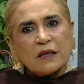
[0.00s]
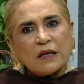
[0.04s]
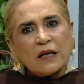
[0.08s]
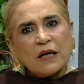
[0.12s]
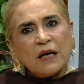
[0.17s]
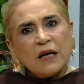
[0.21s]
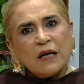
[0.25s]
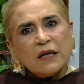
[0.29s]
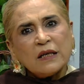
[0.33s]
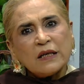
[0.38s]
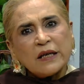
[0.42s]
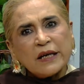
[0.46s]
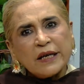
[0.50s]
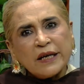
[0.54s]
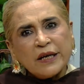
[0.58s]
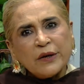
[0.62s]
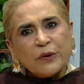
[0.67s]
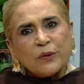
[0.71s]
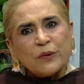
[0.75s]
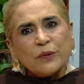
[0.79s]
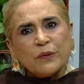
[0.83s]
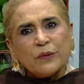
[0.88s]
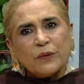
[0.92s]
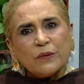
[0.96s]
खा नए
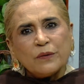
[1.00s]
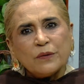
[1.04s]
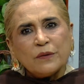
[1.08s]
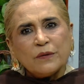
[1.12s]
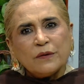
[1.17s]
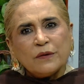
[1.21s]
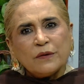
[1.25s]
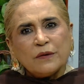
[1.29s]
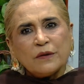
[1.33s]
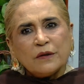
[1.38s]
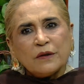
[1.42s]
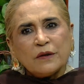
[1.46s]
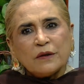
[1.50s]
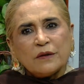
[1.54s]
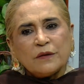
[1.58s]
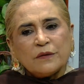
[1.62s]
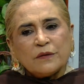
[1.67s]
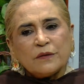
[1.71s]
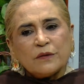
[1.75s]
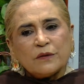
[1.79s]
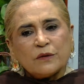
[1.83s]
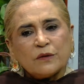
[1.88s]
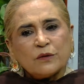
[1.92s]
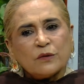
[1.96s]
हों
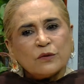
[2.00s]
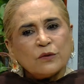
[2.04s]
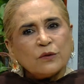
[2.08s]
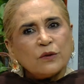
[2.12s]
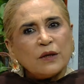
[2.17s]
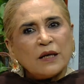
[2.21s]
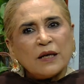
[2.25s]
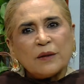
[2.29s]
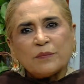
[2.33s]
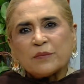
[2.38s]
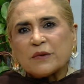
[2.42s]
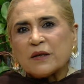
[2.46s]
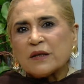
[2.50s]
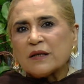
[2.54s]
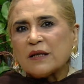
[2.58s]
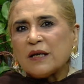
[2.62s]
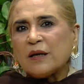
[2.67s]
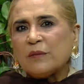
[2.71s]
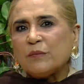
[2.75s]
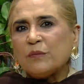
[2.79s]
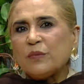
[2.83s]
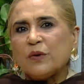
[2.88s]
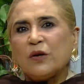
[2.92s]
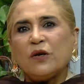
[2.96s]
तो आपका
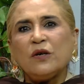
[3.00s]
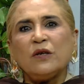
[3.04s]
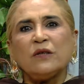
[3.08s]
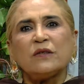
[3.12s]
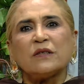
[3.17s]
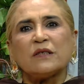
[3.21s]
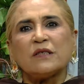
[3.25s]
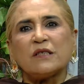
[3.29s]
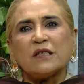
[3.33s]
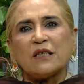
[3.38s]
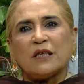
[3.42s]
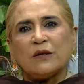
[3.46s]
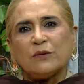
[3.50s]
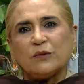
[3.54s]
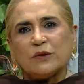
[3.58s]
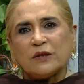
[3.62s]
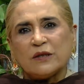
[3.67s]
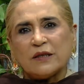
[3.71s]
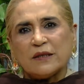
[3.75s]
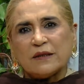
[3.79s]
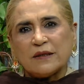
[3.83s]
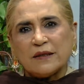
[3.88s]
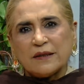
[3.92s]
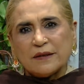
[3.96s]
काम बहुत अच्छा हो
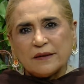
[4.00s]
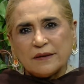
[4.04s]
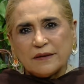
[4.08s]
जाता